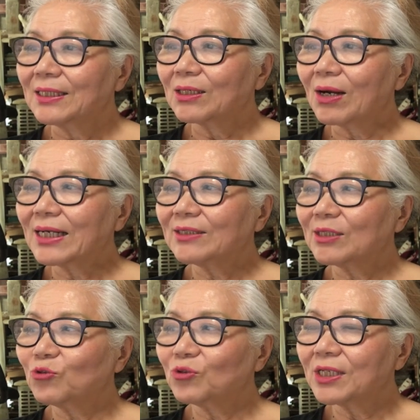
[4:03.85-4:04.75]

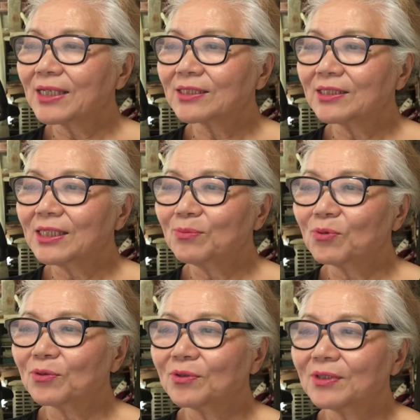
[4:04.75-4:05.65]
관광객 줄이기에 나선
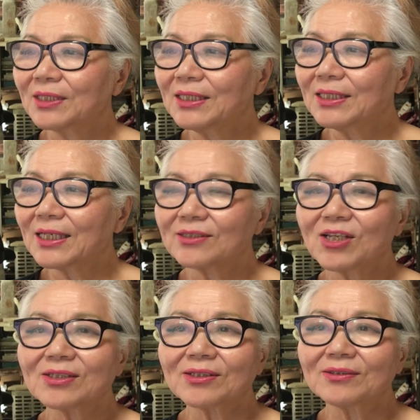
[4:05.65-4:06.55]
일본 이게
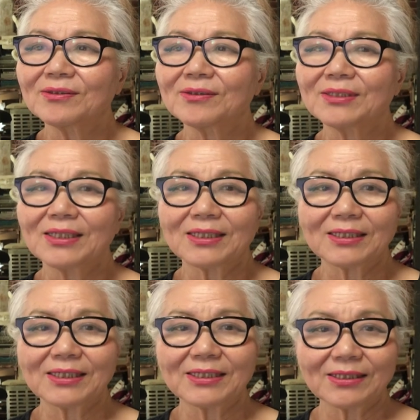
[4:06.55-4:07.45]
최선이라는
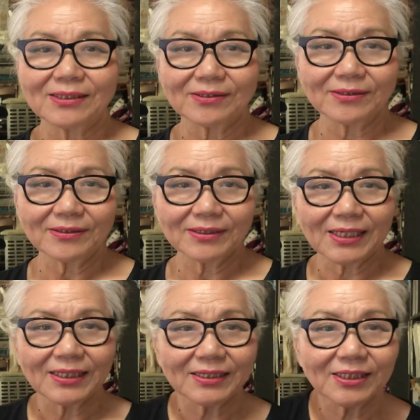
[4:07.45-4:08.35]
기사에 대해서
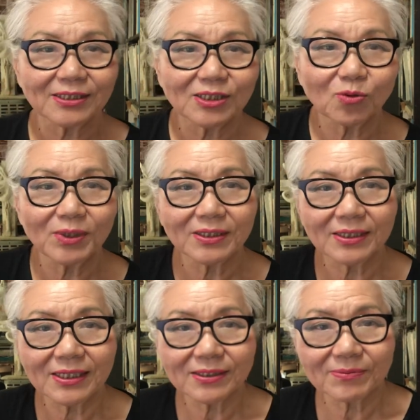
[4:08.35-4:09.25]
나의 정치
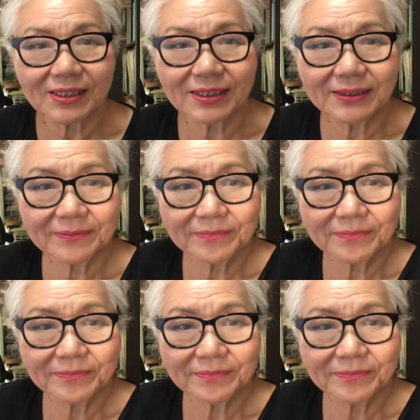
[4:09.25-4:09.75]
코멘트를 했습니다.